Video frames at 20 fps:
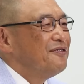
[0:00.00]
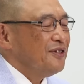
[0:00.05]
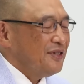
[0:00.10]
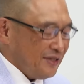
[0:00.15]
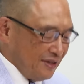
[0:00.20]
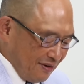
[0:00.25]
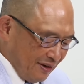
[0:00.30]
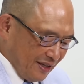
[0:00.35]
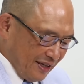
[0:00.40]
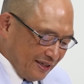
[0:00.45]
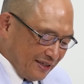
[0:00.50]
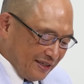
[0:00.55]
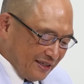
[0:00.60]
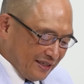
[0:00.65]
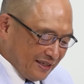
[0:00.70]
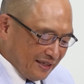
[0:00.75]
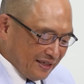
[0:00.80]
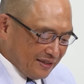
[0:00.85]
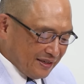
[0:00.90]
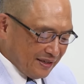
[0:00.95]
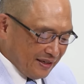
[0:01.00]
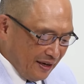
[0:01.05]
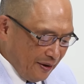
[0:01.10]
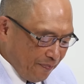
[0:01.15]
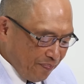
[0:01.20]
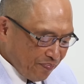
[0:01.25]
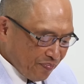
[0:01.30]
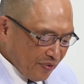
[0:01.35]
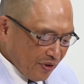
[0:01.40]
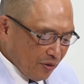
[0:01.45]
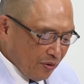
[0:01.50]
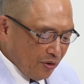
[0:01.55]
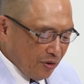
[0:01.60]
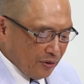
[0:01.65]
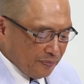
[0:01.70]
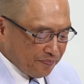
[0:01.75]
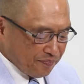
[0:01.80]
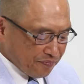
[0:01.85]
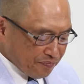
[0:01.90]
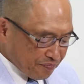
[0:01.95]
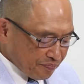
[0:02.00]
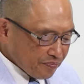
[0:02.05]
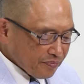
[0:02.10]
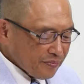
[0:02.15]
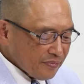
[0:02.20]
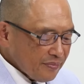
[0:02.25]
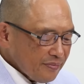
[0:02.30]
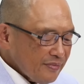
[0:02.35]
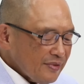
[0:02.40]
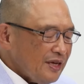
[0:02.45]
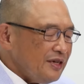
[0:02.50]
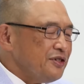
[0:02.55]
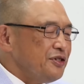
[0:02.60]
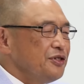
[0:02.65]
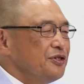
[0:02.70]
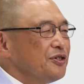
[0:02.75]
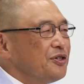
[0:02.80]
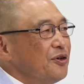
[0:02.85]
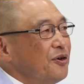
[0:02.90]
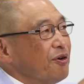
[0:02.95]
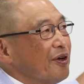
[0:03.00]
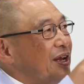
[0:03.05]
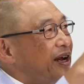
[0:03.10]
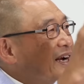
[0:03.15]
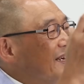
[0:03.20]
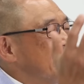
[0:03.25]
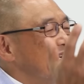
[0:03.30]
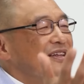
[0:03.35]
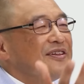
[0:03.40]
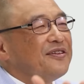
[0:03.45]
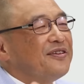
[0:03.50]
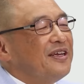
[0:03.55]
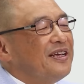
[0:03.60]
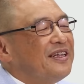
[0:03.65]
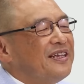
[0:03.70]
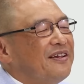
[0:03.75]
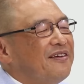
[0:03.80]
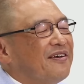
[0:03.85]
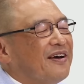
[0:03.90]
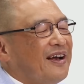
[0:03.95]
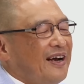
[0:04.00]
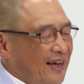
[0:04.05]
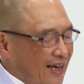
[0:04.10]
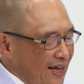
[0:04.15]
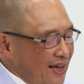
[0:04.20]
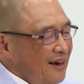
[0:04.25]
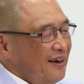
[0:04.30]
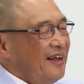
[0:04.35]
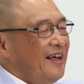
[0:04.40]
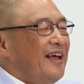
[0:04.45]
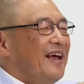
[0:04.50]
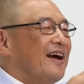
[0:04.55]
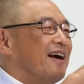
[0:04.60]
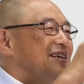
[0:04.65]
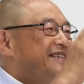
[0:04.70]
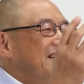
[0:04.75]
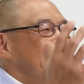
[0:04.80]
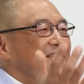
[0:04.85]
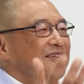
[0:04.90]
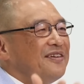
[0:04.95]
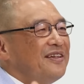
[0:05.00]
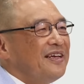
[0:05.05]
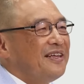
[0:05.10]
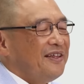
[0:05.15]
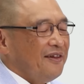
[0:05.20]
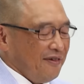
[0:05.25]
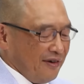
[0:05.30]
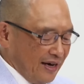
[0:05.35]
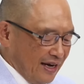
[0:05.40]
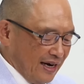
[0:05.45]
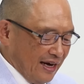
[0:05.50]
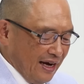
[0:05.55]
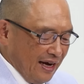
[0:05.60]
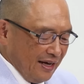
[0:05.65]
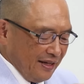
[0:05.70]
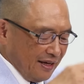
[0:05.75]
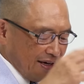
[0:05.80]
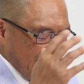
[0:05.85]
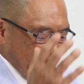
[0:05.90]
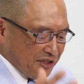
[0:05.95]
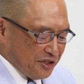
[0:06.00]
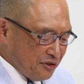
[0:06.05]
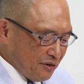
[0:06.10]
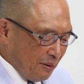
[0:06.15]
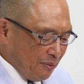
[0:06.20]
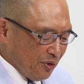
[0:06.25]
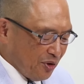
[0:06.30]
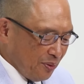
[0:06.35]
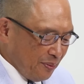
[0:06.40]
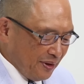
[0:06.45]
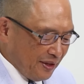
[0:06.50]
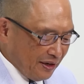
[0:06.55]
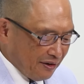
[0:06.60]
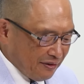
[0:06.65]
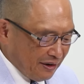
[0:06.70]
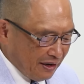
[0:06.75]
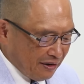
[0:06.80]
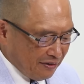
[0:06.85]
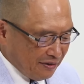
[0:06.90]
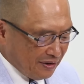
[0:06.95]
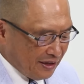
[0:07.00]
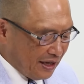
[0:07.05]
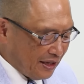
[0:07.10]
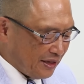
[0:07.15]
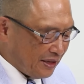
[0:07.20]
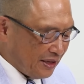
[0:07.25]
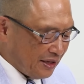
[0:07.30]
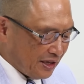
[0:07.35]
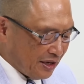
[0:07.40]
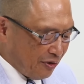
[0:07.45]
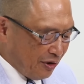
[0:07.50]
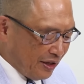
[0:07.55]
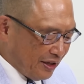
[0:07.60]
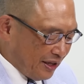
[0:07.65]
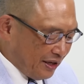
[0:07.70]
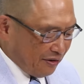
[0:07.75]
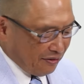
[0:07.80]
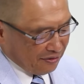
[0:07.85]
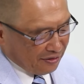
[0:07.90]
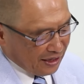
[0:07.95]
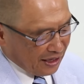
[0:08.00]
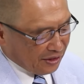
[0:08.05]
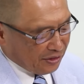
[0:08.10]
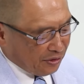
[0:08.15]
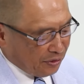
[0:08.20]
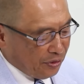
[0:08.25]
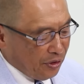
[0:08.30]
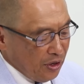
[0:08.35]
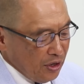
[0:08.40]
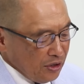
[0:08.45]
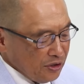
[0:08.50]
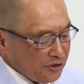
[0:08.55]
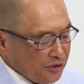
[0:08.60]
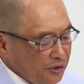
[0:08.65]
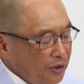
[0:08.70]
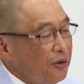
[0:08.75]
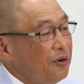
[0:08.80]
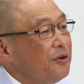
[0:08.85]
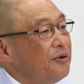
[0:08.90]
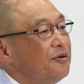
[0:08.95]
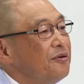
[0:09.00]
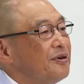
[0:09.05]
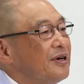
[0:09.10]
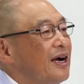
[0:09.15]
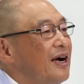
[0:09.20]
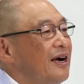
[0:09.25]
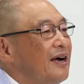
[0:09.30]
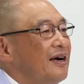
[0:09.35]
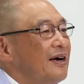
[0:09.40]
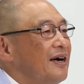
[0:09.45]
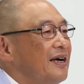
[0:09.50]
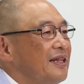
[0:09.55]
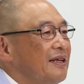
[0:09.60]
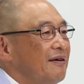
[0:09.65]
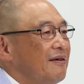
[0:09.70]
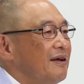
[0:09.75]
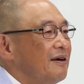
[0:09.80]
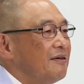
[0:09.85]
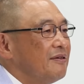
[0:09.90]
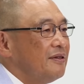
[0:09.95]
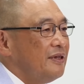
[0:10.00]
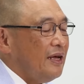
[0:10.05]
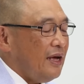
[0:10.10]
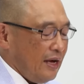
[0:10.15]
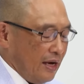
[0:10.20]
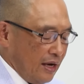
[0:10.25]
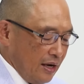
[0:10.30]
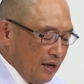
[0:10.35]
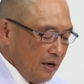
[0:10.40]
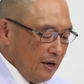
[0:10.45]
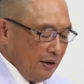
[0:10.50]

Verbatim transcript: そして私たちがですねこの宗教儀礼がちゃんとできてるから礼拝がちゃんとできてるからだから主は認めてくれるんだくれているんだっていうそういう考えではなくて